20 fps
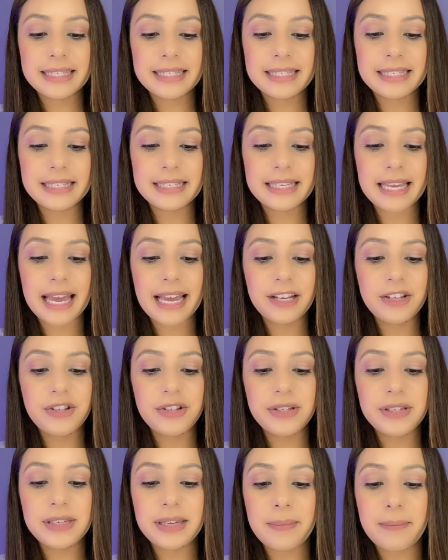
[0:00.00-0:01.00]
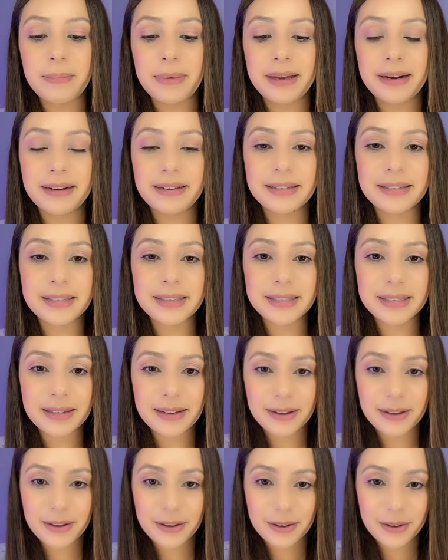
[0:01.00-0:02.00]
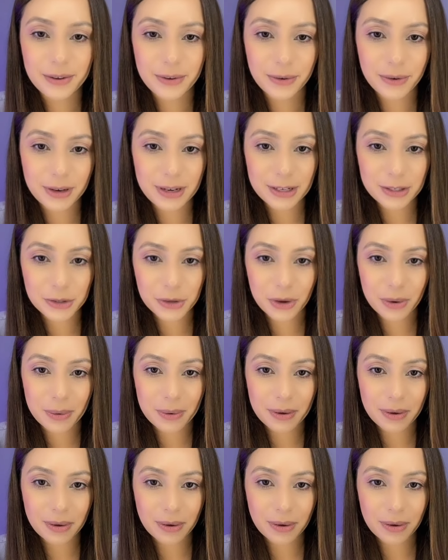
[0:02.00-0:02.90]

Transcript: sete semanas. Olha só,